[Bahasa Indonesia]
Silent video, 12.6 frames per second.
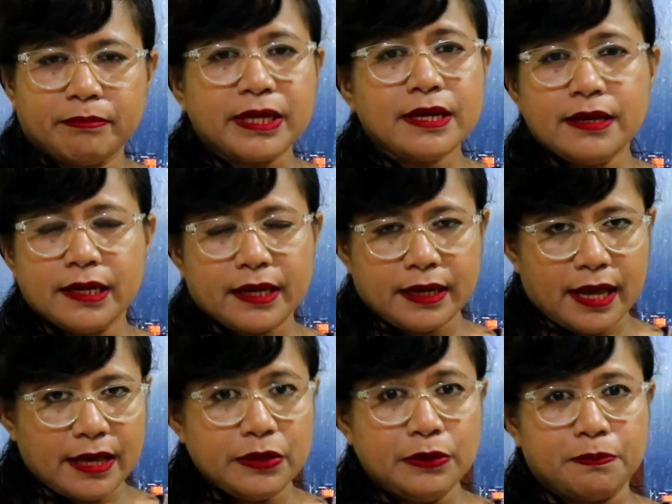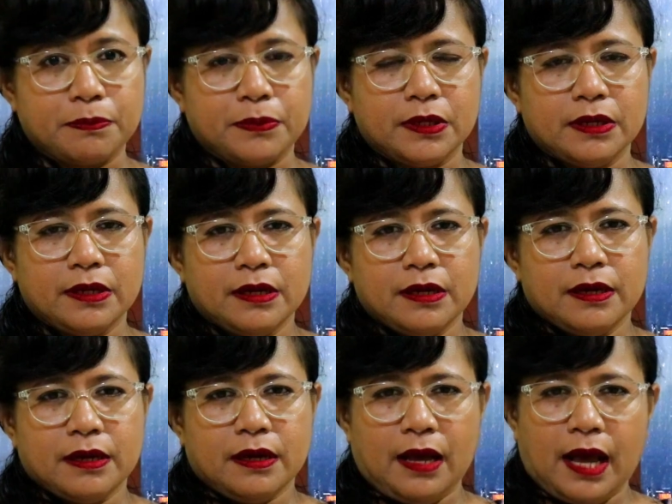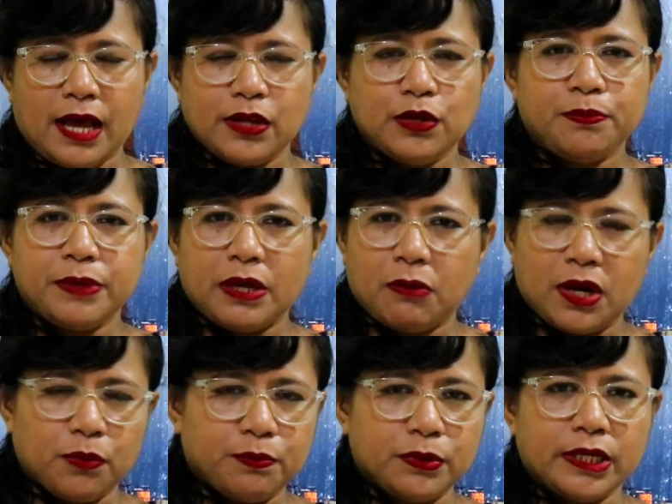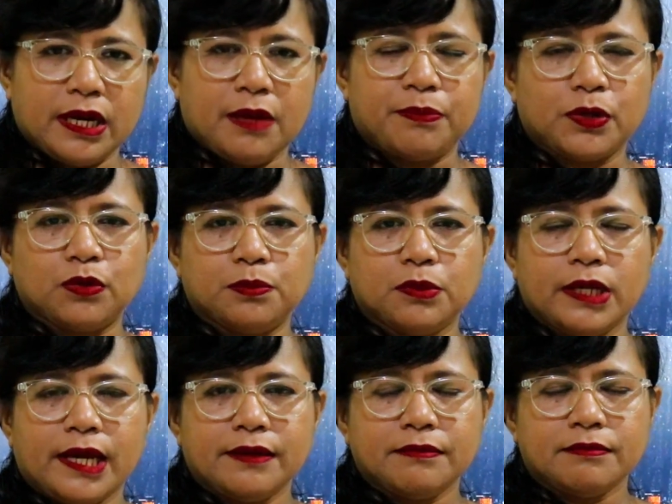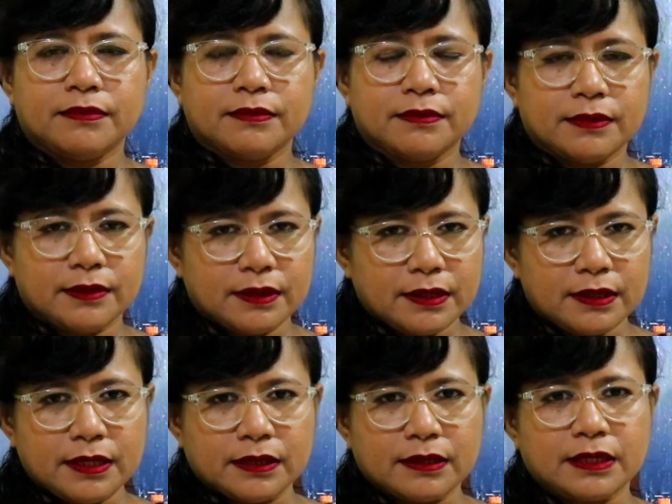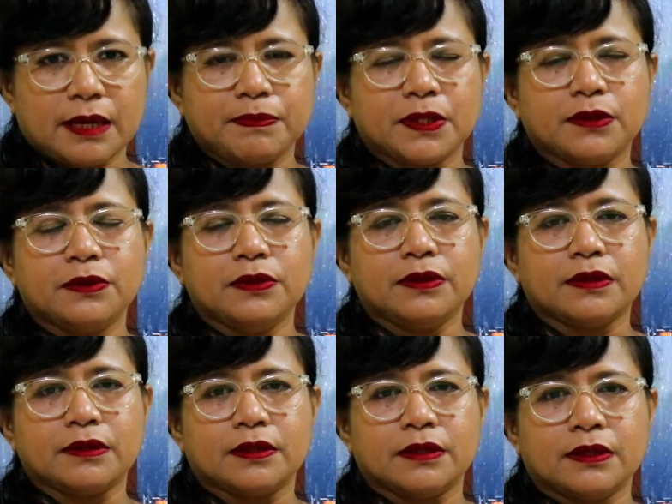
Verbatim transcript: Beda dengan Ayub. Ayub yang walaupun dalam pergumulan ia tetap tekun